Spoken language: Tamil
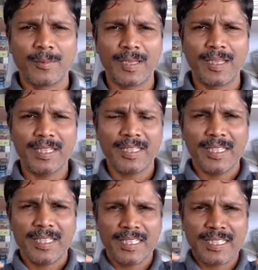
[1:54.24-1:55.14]
இப்ப
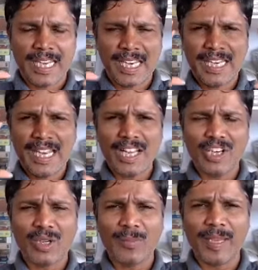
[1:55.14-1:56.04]

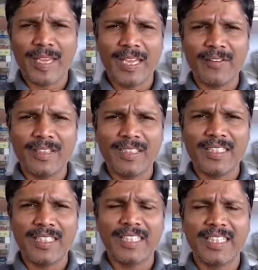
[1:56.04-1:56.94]
எல்லாருக்குமே
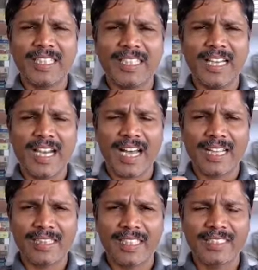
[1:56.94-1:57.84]
வந்து
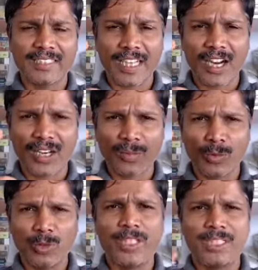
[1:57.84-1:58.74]
அந்த ஞானம்
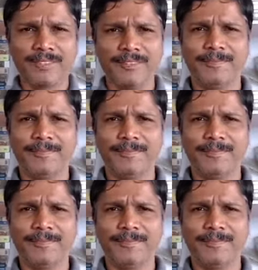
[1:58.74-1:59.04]
உண்டு